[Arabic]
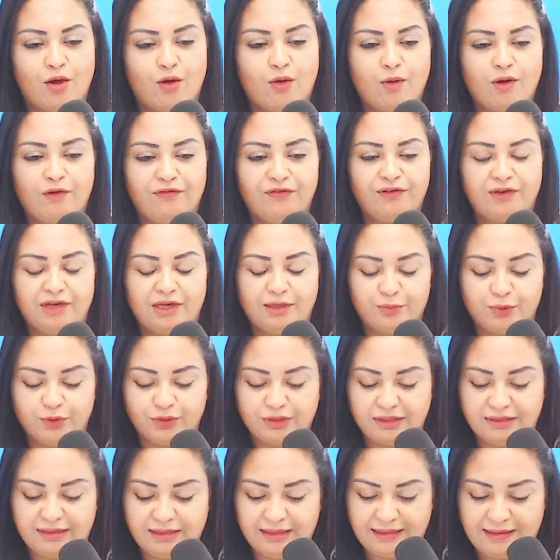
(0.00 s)
هو في
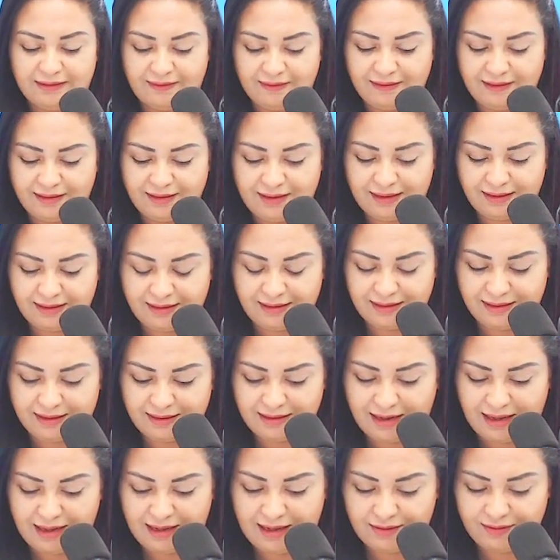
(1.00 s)
المنتدى هذايا
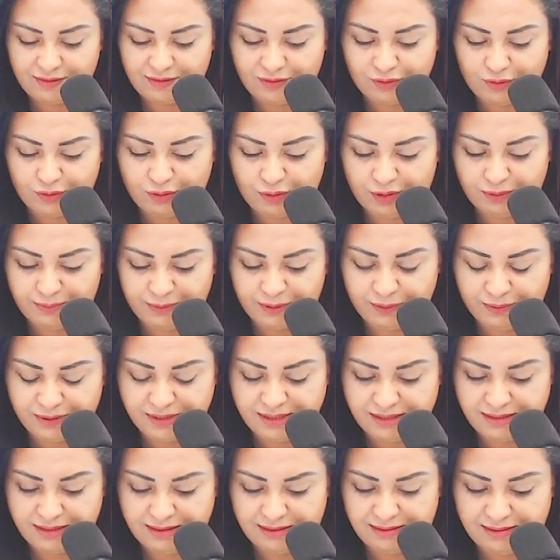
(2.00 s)
كان حاضر كل من
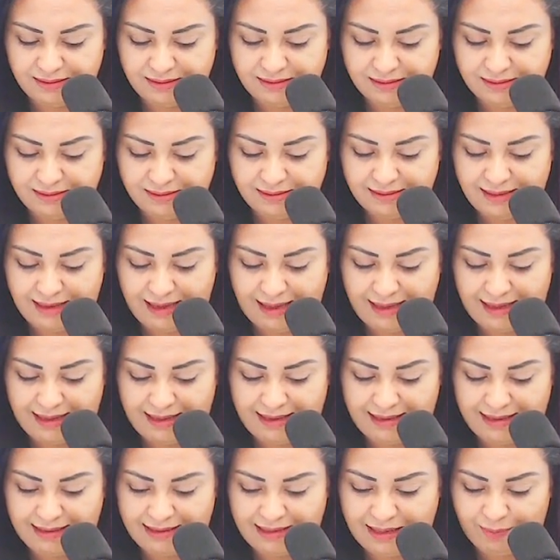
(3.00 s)
وزير
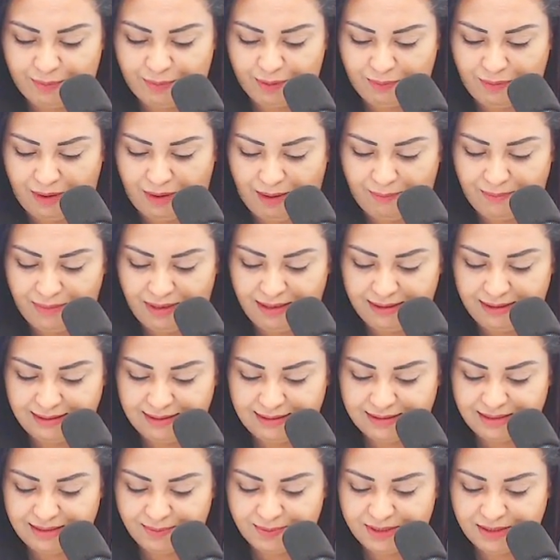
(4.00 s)
السياحة الحبيب عمار
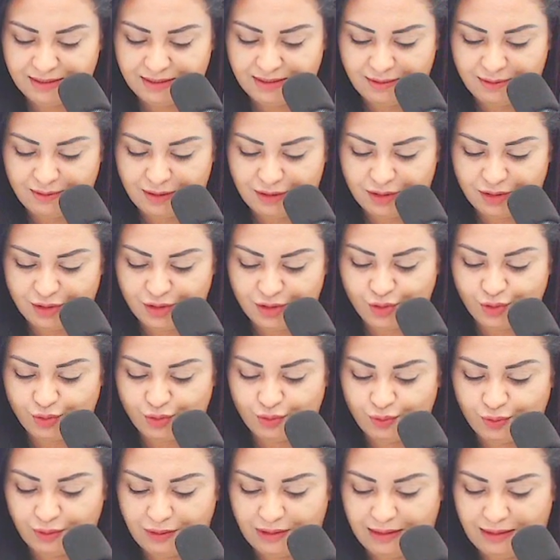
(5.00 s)
كتيبة الدولة
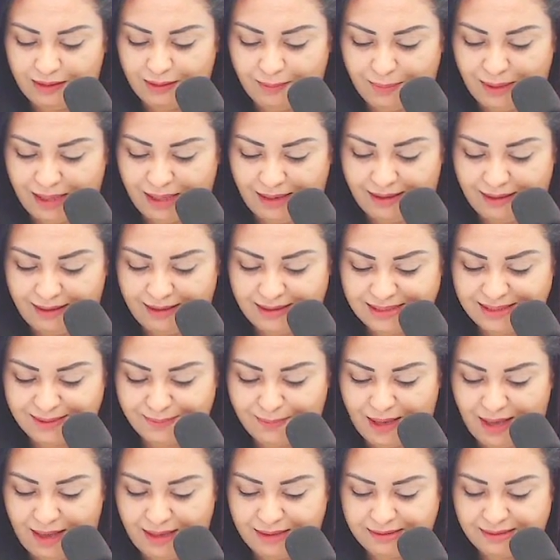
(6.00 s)
لشؤون البحر
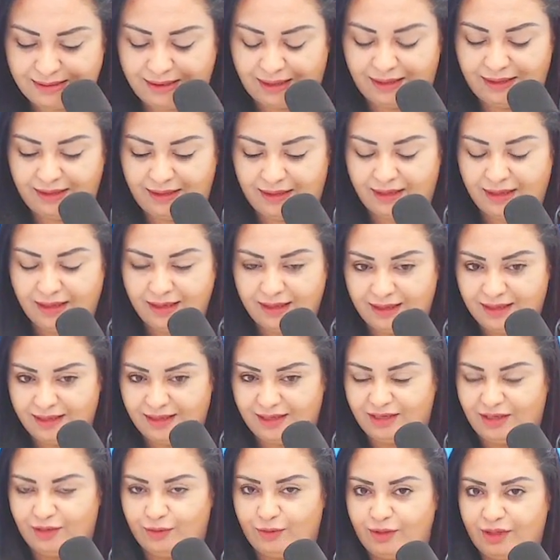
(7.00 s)
أسماء السحيري
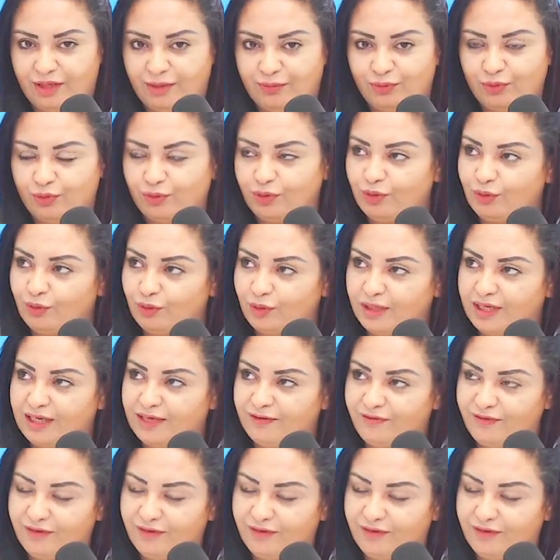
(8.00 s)
ويبدو هو يبدو أنه في